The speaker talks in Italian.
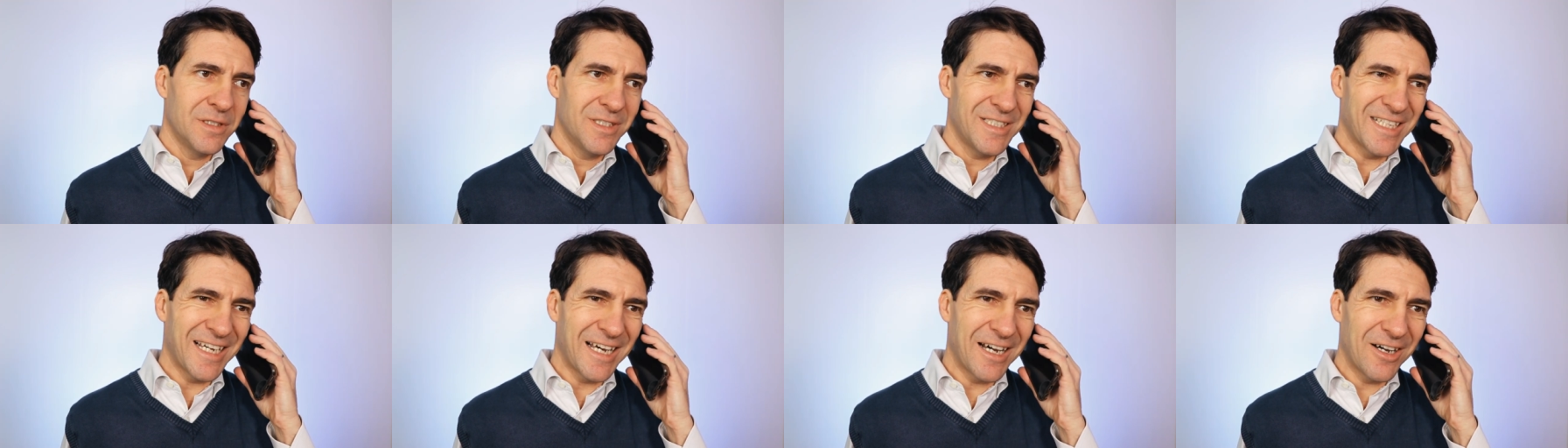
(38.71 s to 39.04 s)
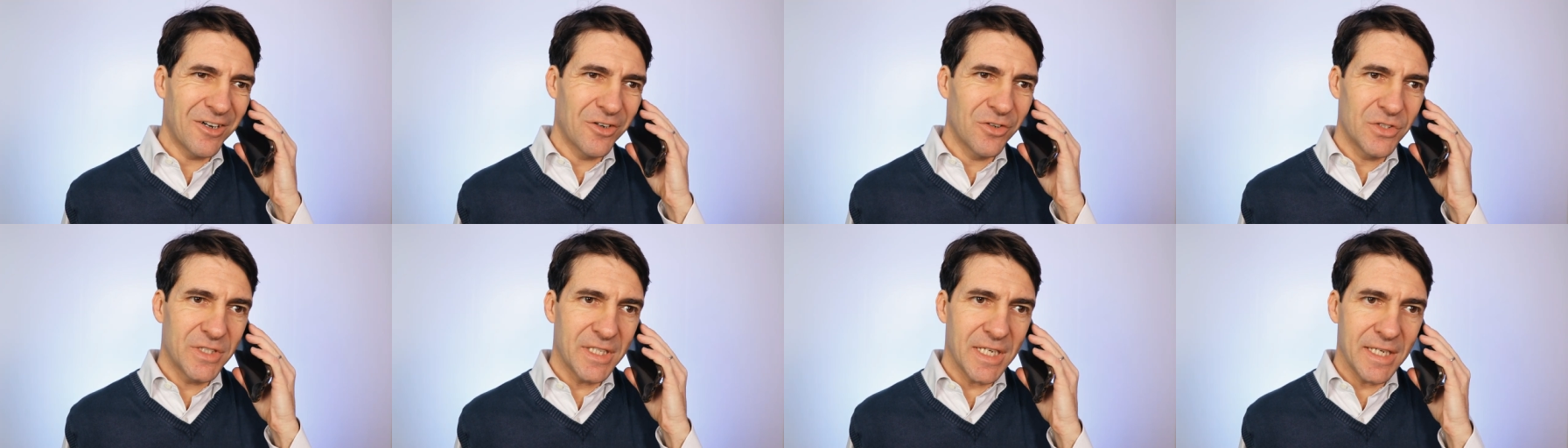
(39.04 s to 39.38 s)

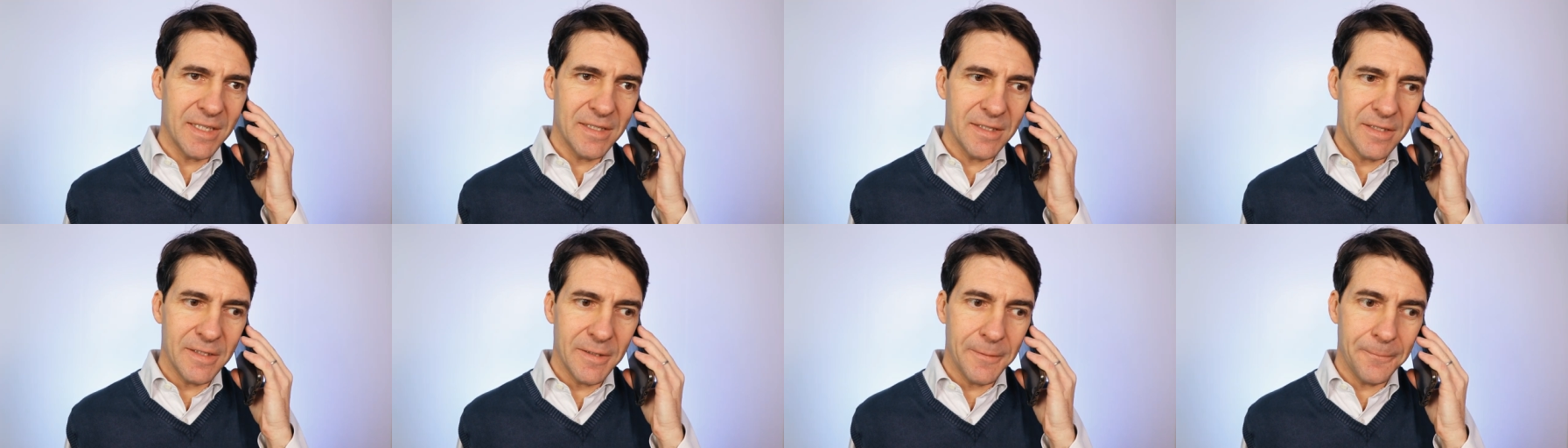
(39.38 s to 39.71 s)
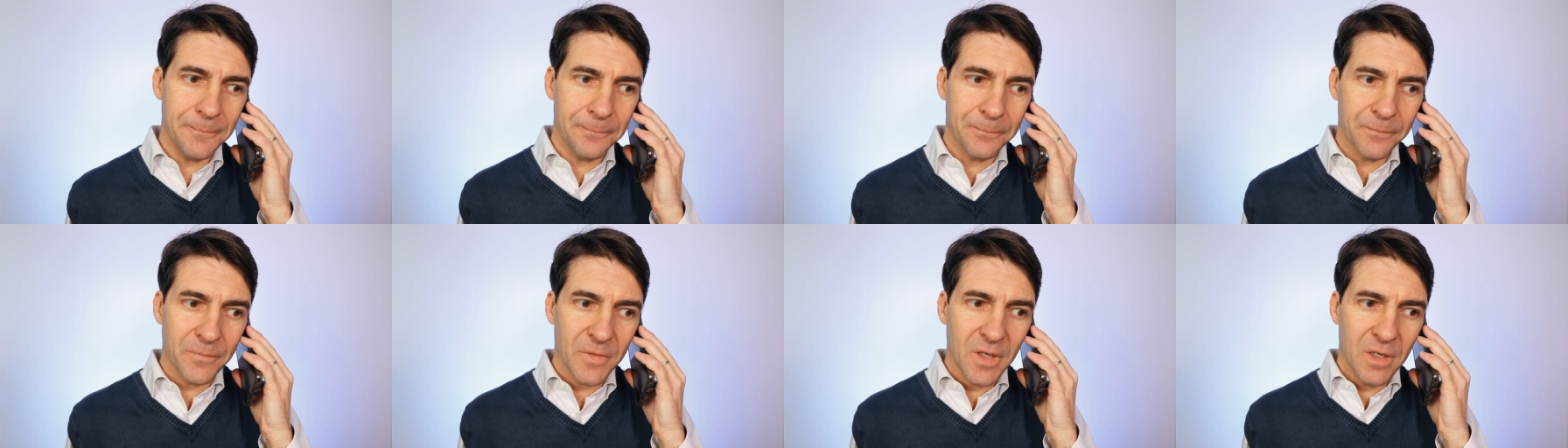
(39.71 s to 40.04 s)
Ciao, senti,
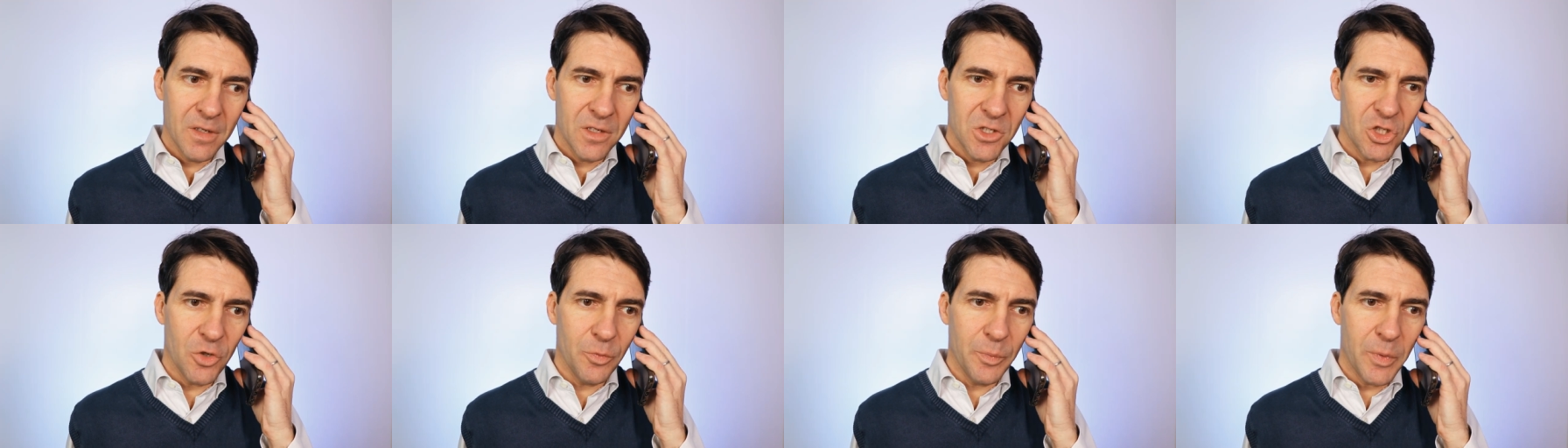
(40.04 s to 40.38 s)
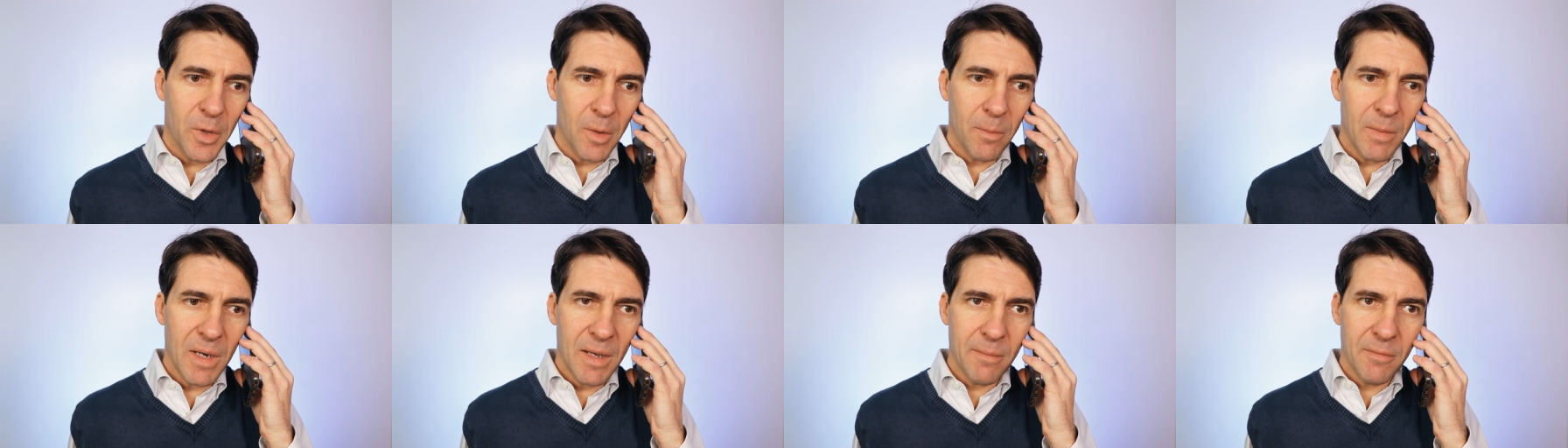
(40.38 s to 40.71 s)
c'è un
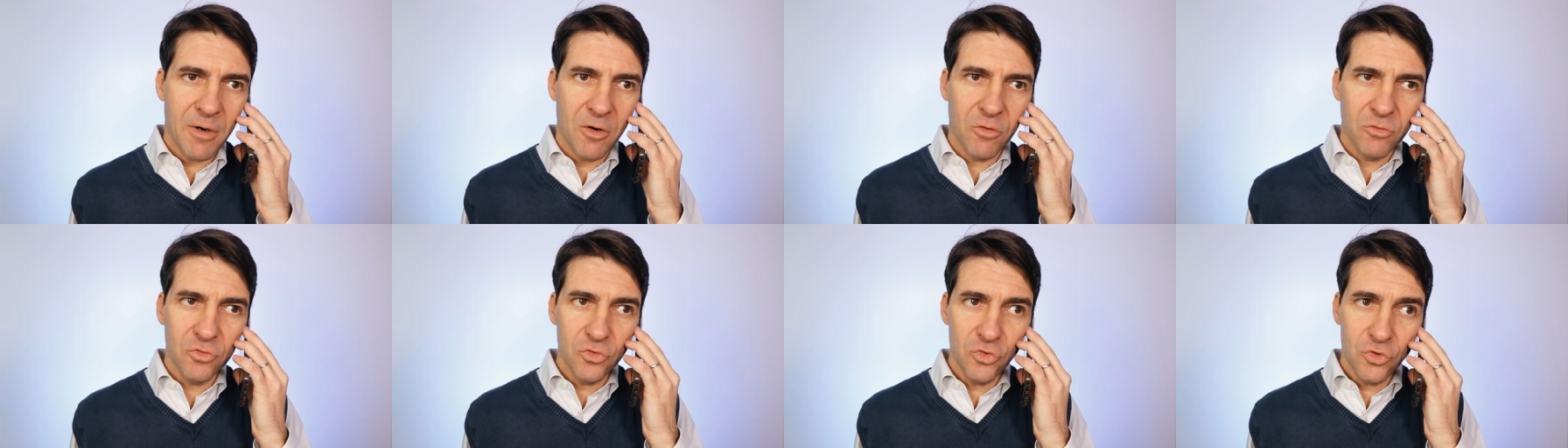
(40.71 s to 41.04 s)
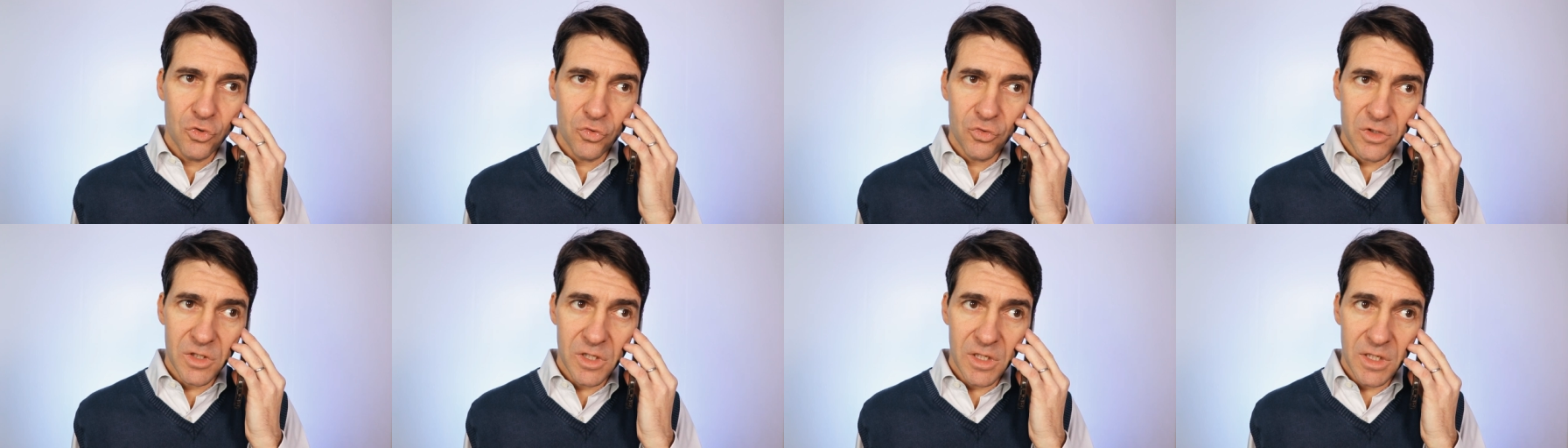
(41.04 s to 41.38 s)
problema, ho
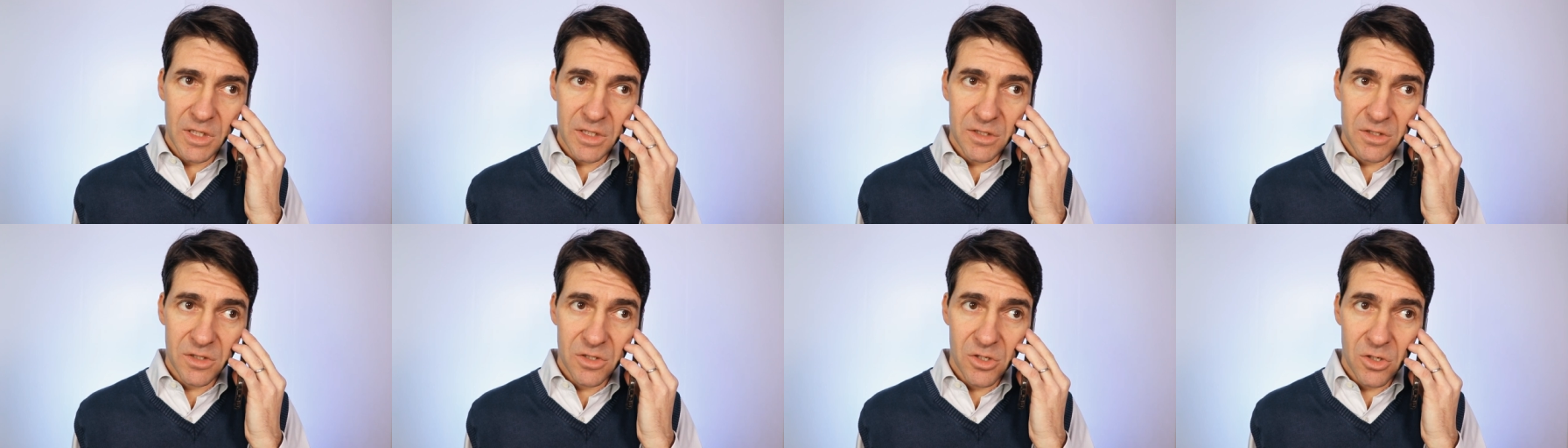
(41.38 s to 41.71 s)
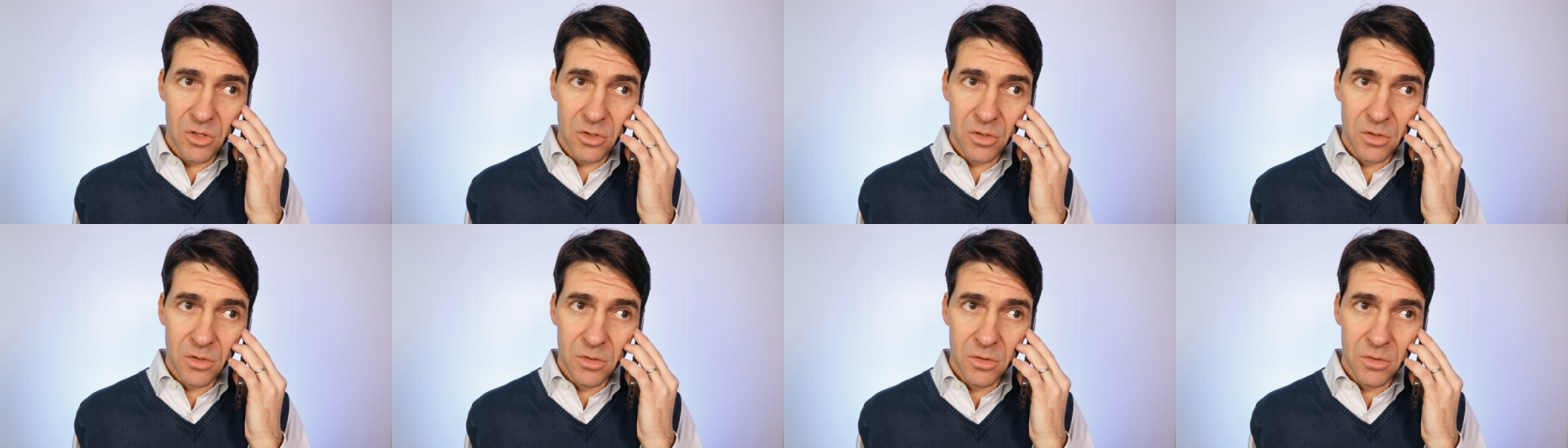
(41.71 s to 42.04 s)
avuto un
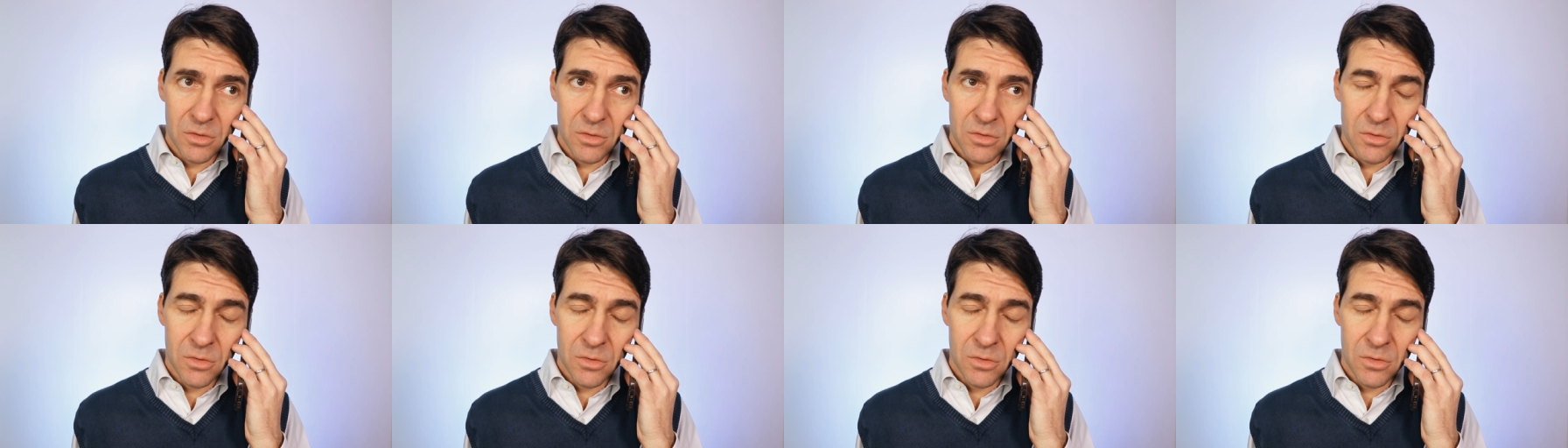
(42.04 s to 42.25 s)
sinistro.